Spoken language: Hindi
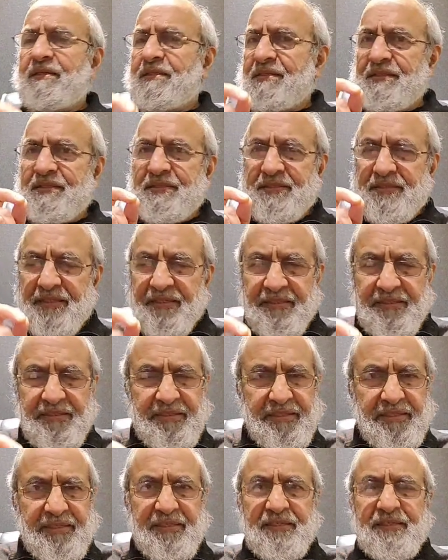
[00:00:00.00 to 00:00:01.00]

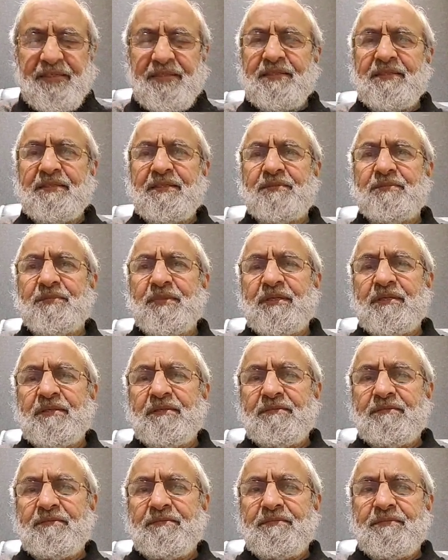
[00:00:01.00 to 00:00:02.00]
सख्ती के नतीजे में
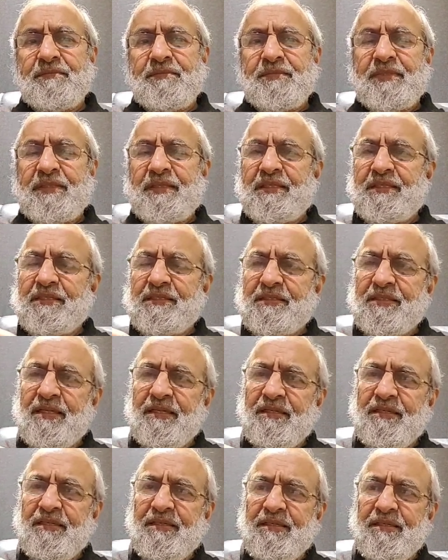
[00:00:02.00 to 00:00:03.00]

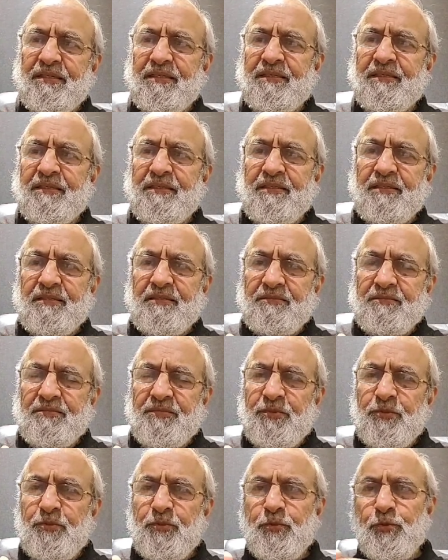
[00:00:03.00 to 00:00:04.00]
इंसान के अंदर
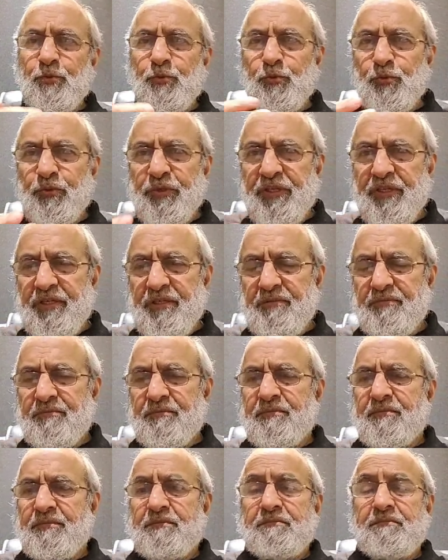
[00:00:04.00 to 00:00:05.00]
दूरी
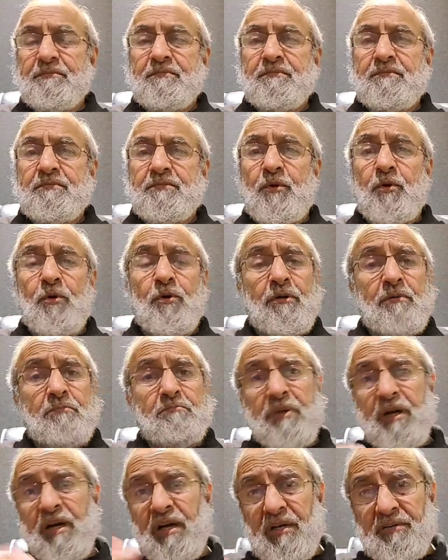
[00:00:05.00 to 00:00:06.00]
और
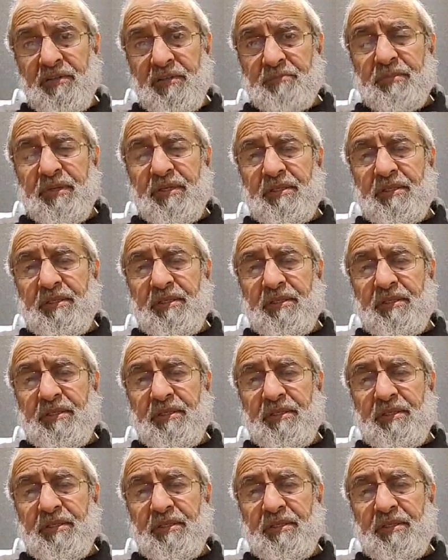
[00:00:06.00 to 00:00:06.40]
बगावत पैदा